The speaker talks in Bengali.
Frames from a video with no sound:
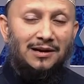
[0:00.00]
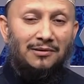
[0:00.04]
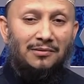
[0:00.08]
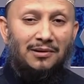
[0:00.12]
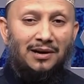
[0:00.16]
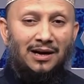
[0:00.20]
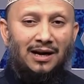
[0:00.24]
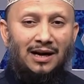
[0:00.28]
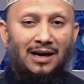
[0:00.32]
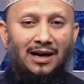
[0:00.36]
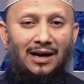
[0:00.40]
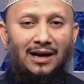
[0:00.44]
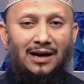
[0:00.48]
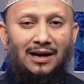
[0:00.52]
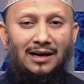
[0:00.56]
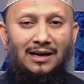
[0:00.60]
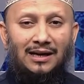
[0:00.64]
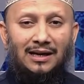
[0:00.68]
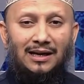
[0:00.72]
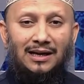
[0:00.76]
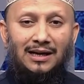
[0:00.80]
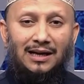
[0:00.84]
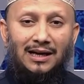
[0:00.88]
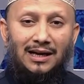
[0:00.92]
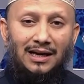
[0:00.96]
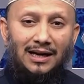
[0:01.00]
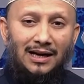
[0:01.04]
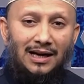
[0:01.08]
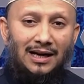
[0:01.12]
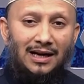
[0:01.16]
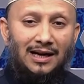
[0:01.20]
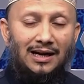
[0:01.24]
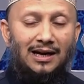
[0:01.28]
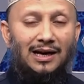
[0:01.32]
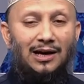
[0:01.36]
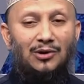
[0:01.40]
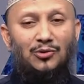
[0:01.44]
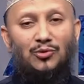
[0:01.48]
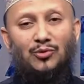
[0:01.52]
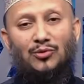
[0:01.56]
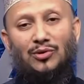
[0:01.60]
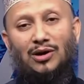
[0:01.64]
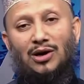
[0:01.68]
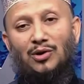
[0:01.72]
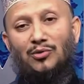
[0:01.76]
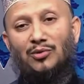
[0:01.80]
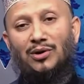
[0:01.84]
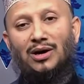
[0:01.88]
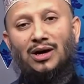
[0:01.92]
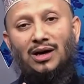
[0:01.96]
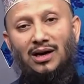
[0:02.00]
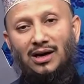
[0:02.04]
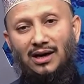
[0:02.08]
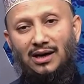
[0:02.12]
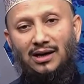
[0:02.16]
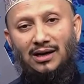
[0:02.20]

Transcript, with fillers: বা ইলাহু হাওয়া